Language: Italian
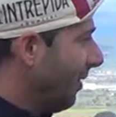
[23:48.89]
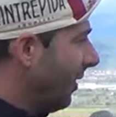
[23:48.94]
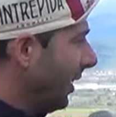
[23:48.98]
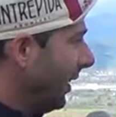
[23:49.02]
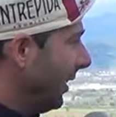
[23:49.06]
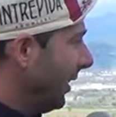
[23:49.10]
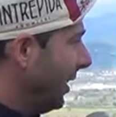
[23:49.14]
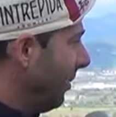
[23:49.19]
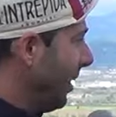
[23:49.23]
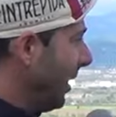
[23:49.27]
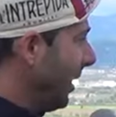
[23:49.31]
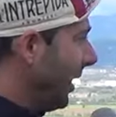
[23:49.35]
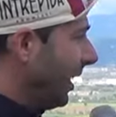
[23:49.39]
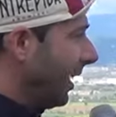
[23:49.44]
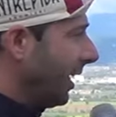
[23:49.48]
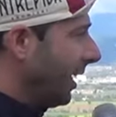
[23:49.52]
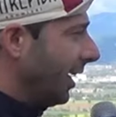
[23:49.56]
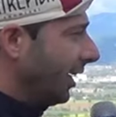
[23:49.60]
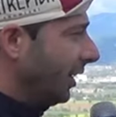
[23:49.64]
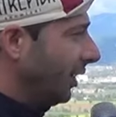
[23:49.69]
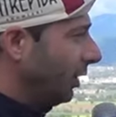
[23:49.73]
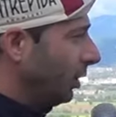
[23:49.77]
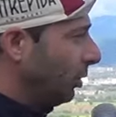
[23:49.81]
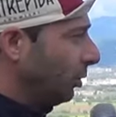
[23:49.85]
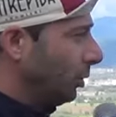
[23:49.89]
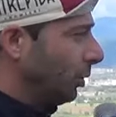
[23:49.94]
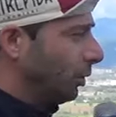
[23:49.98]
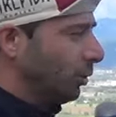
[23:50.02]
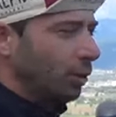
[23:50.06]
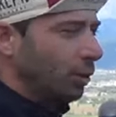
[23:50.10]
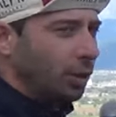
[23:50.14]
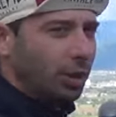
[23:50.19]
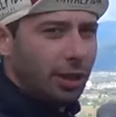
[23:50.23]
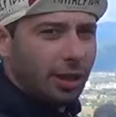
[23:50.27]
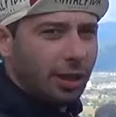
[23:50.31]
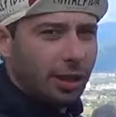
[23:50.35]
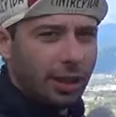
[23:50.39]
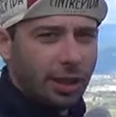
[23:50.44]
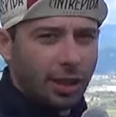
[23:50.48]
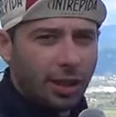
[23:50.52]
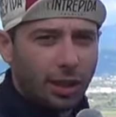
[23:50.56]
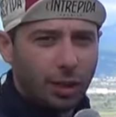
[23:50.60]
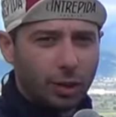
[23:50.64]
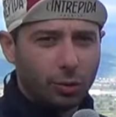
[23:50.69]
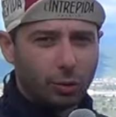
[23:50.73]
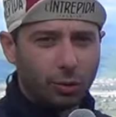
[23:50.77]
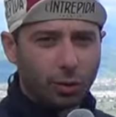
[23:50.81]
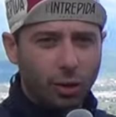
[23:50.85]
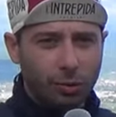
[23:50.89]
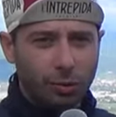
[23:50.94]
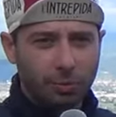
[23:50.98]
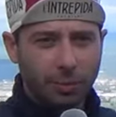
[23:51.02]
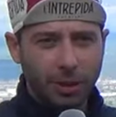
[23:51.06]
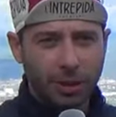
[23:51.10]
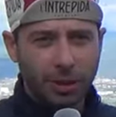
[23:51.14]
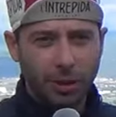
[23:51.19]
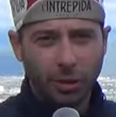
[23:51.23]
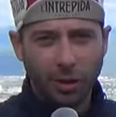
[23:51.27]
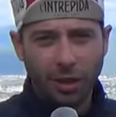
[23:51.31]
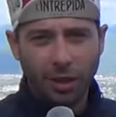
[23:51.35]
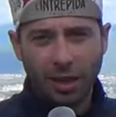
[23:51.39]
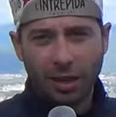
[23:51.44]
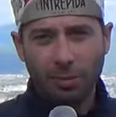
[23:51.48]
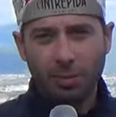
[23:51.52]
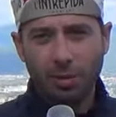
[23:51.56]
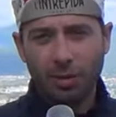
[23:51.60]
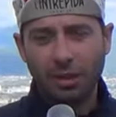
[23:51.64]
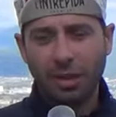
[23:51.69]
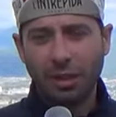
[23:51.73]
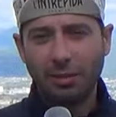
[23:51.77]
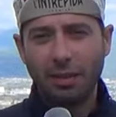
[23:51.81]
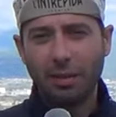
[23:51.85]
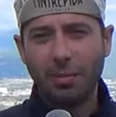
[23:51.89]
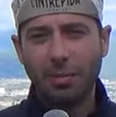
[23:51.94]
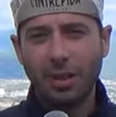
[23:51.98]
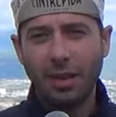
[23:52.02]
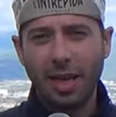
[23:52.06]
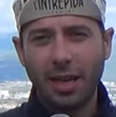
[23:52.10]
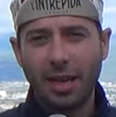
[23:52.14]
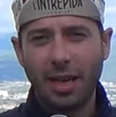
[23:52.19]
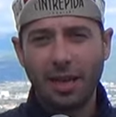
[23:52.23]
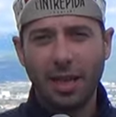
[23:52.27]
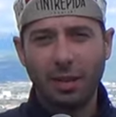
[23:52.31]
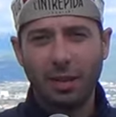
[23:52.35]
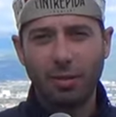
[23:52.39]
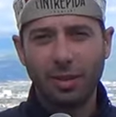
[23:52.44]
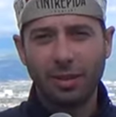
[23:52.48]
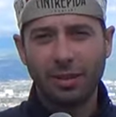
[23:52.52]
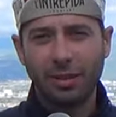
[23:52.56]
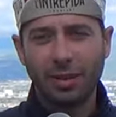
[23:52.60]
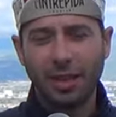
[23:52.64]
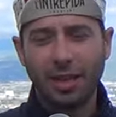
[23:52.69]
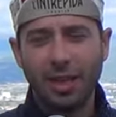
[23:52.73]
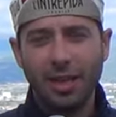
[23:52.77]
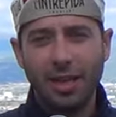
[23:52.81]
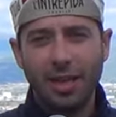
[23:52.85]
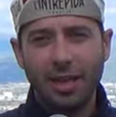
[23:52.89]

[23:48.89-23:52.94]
Valtiberina in tutto il eh, suo splendore che possiamo ammirare da questa